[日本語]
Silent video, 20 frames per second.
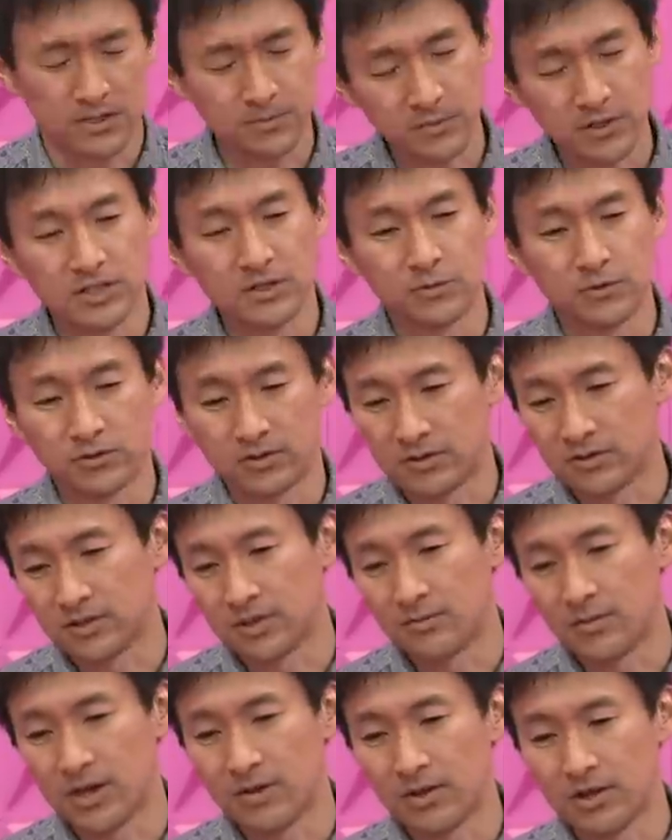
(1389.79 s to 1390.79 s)
ストプリンシポルって言っ
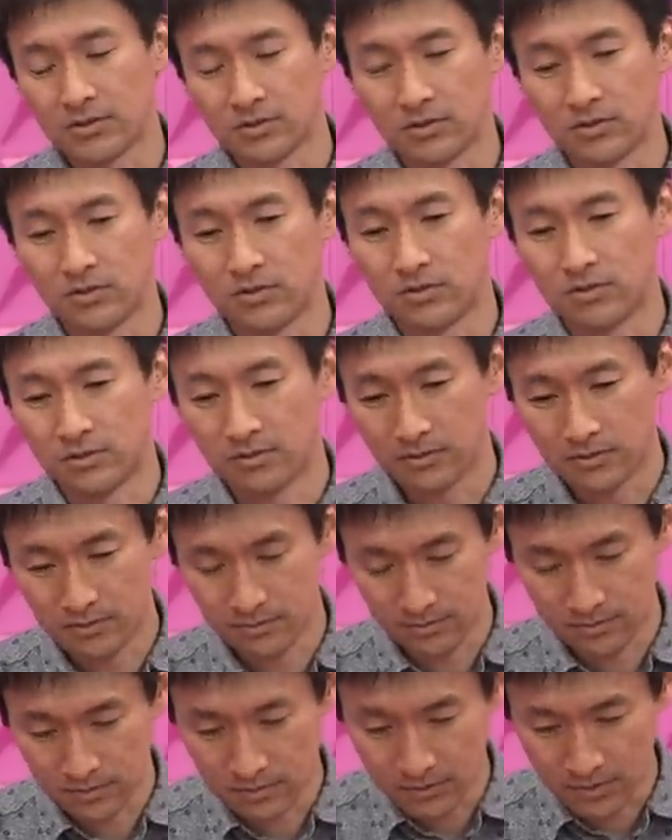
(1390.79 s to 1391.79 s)
て、まあ、いわゆるその
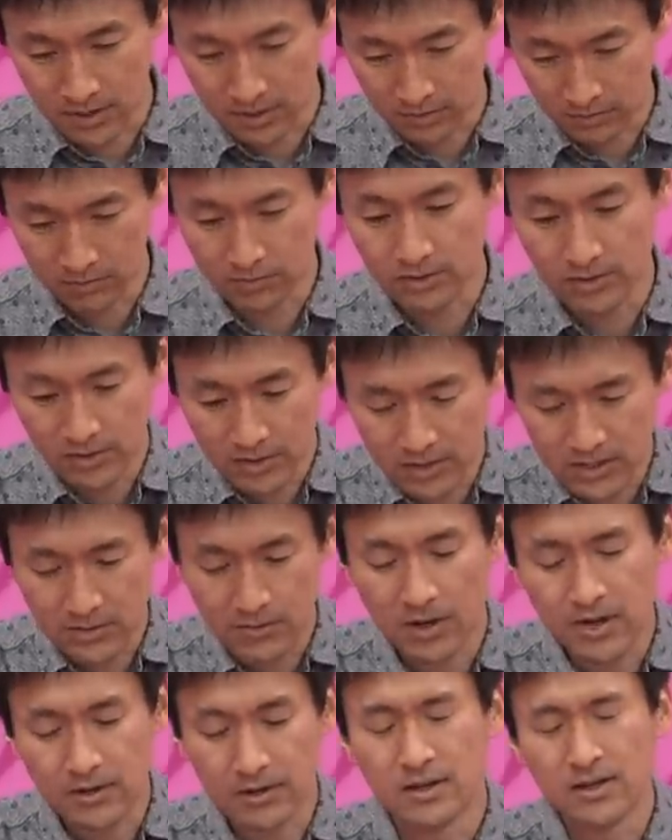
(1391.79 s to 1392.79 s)
あの、うん、
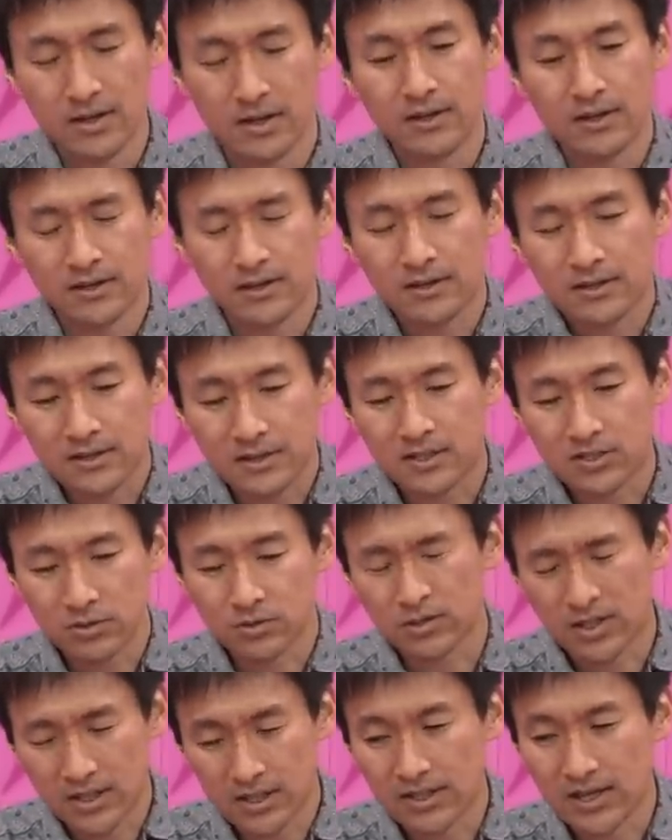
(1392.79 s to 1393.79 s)
一番基
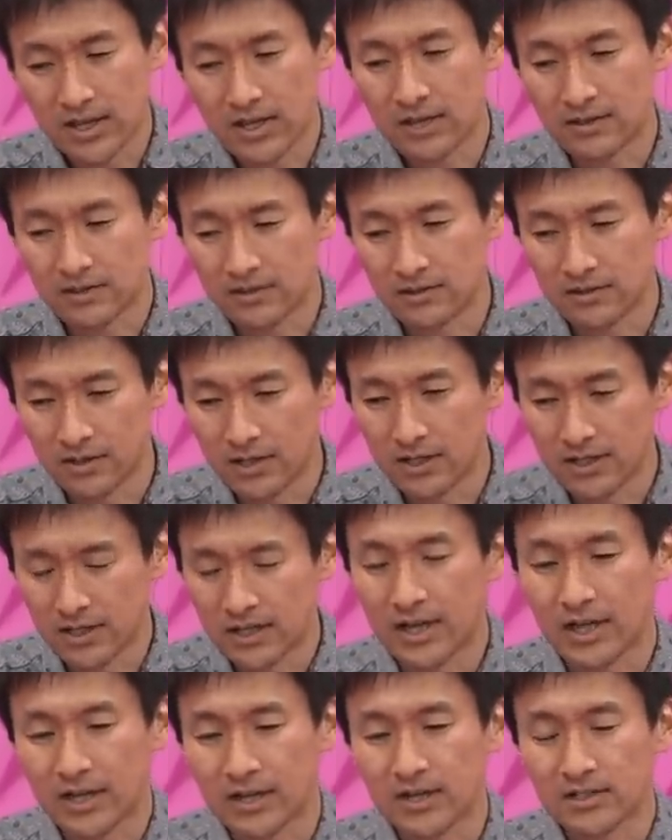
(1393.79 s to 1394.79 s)
礎的な
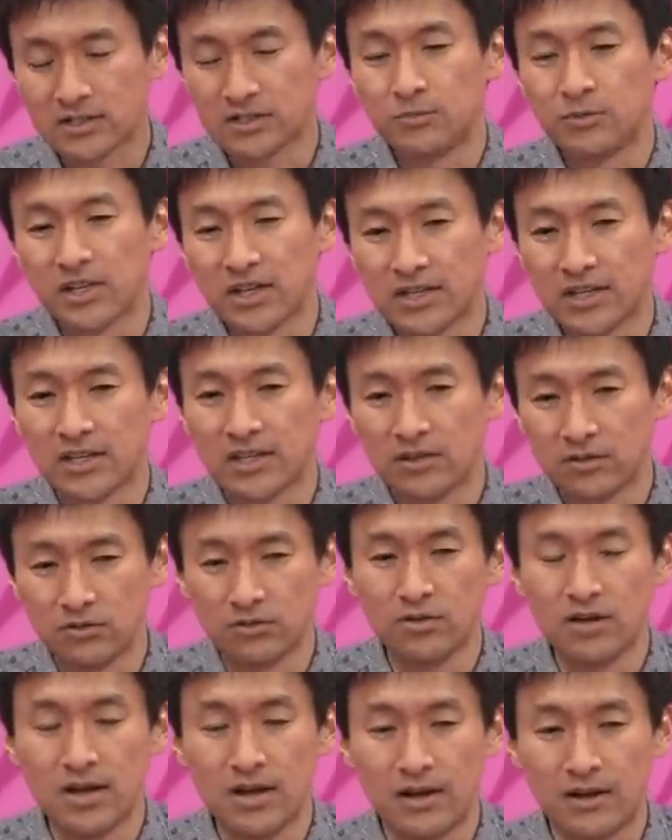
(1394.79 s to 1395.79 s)
理解から積み立ててい
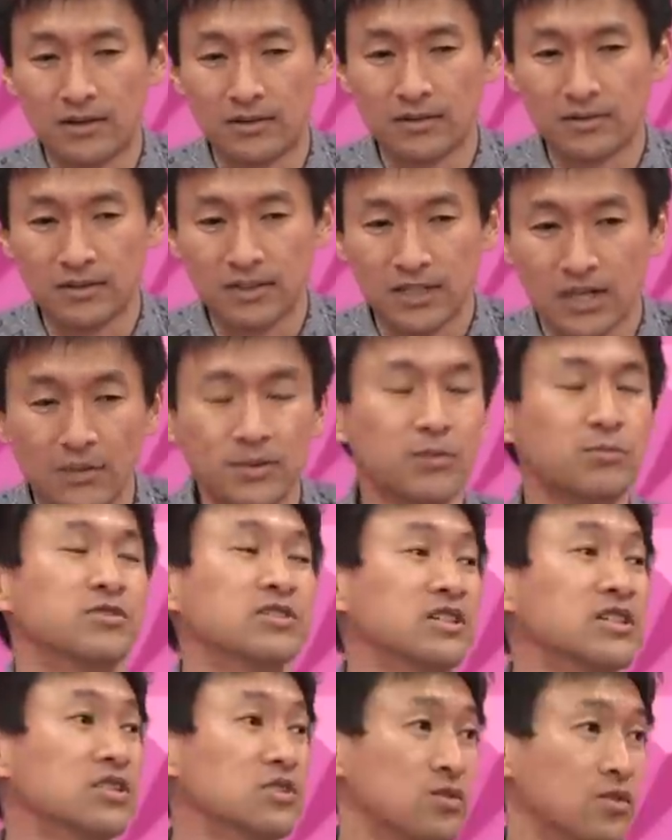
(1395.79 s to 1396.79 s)
くのは極めて
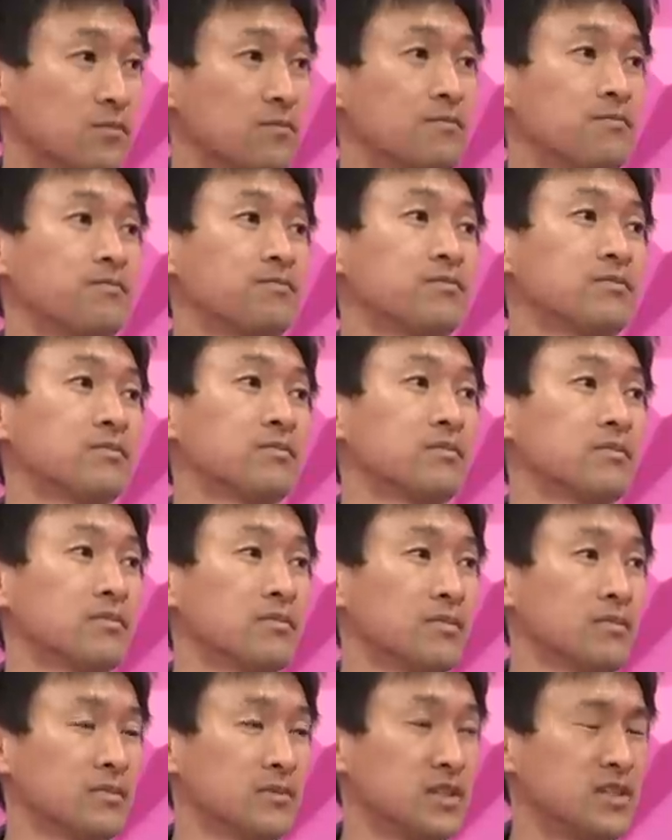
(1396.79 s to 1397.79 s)
難しいんですよ
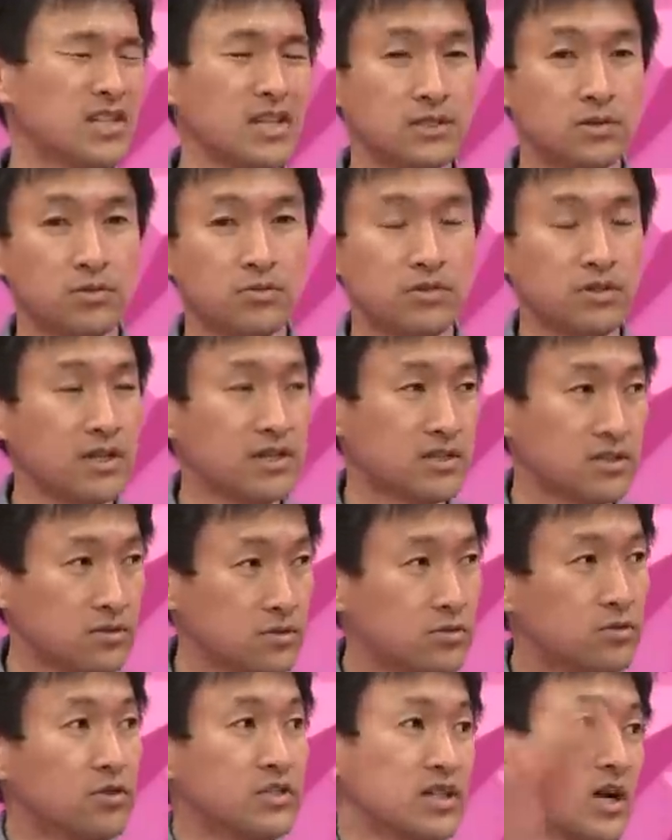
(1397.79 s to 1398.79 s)
実はそこには
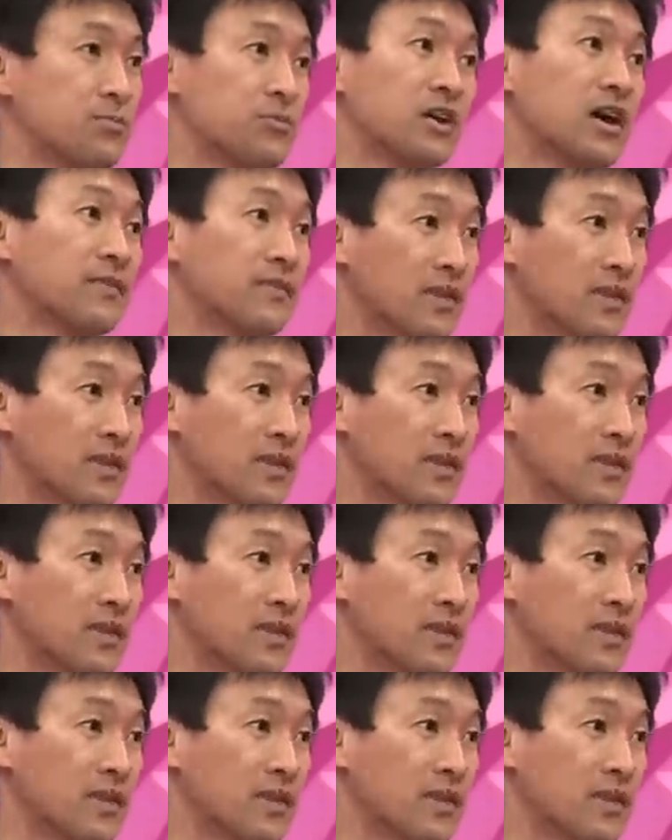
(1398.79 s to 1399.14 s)
すっごいジャンプがあっ